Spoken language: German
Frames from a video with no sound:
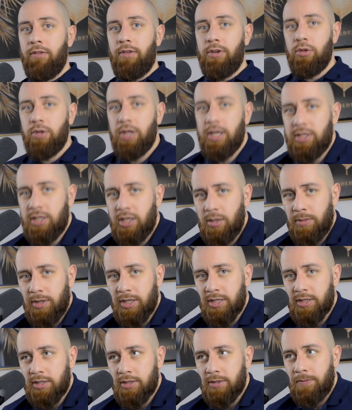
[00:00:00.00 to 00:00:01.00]
Wenn du das hier
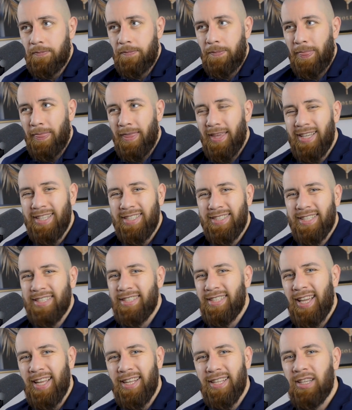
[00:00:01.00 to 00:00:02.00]
machst, ist
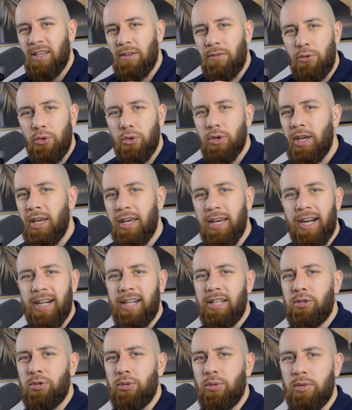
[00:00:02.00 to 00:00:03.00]
das eine gefügige
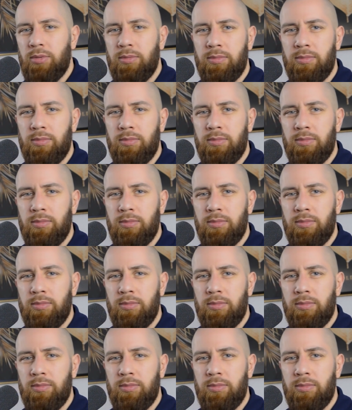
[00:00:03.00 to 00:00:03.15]
Haltung.